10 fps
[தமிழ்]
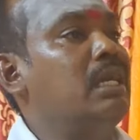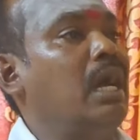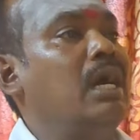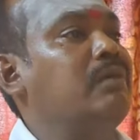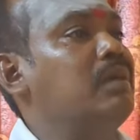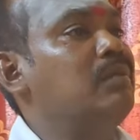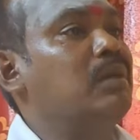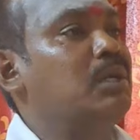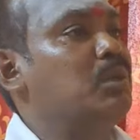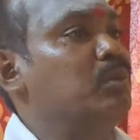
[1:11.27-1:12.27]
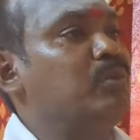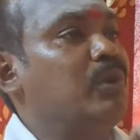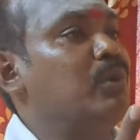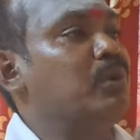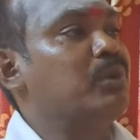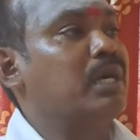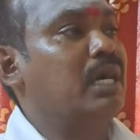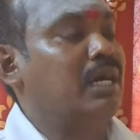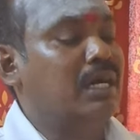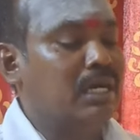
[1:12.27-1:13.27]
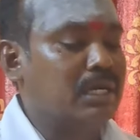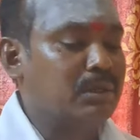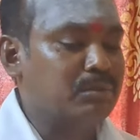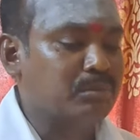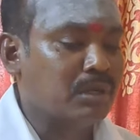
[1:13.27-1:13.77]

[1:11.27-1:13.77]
நாவில் வரும் ஓங்காரம்